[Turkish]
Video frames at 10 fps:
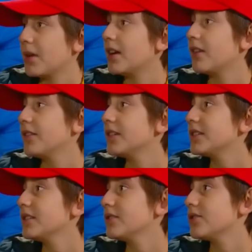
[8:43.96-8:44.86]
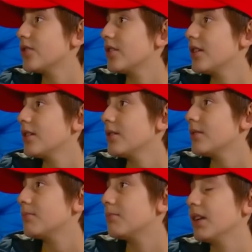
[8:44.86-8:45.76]
Beni affettiğini söyle.
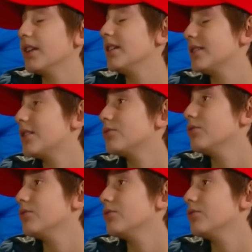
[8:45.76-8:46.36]
Bana yeter